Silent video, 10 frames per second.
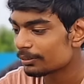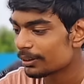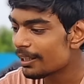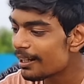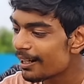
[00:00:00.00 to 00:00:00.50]

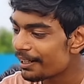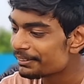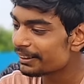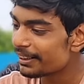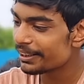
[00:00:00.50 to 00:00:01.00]
நல்லா
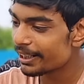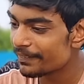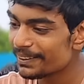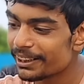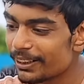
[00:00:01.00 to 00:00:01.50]
அதிரடியாக
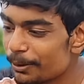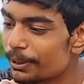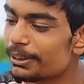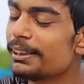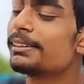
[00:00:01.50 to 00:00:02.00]
வெடிக்கிற
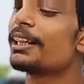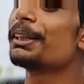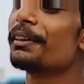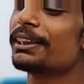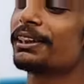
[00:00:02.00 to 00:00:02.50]
மாதிரி
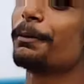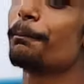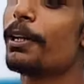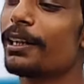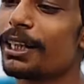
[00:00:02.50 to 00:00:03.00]
தெருவே திரும்பி
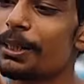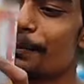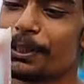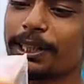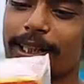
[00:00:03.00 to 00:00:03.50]
பார்க்குற
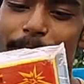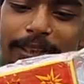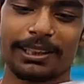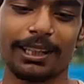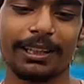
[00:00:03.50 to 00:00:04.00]
மாதிரி நம்ம தலை